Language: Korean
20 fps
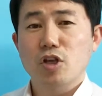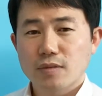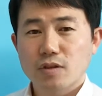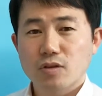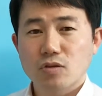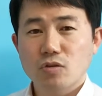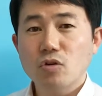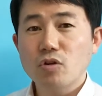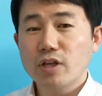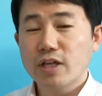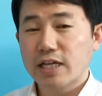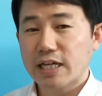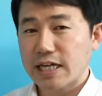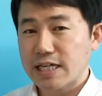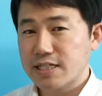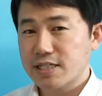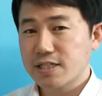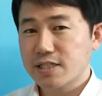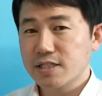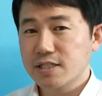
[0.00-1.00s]
너의
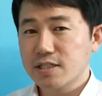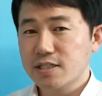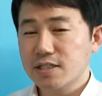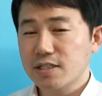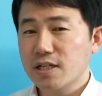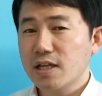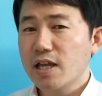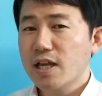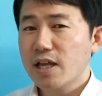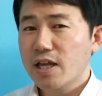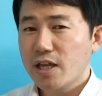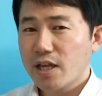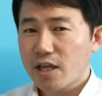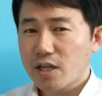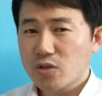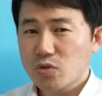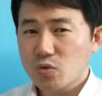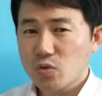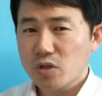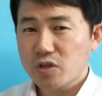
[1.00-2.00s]
갈증을
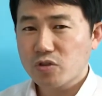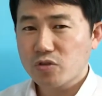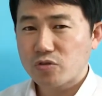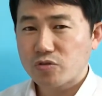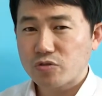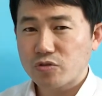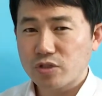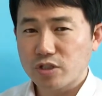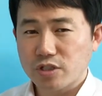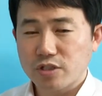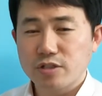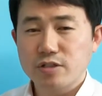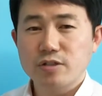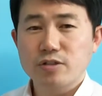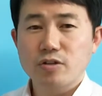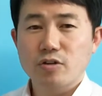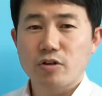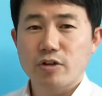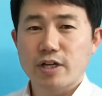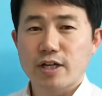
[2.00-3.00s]
해소해 줄 수 있는
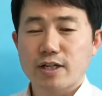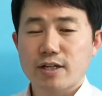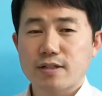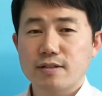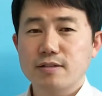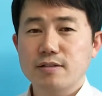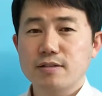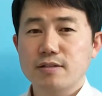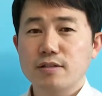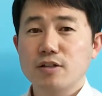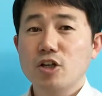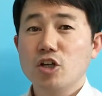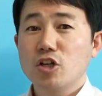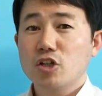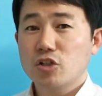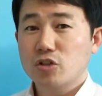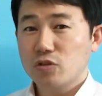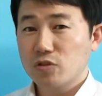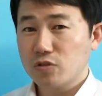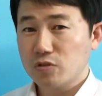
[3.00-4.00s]
거야 라는
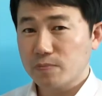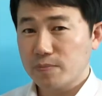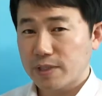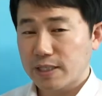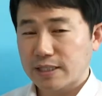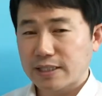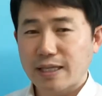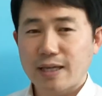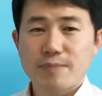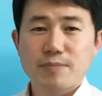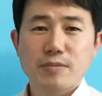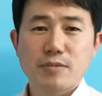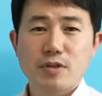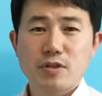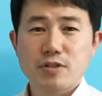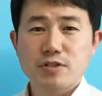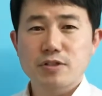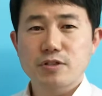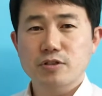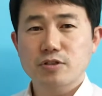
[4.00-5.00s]
그런 의미가 담겨
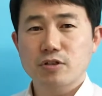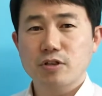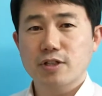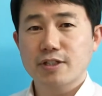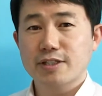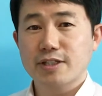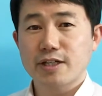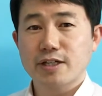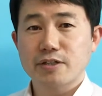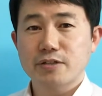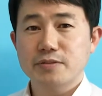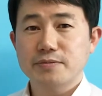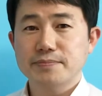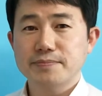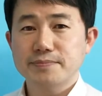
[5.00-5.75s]
있을 것 같아요.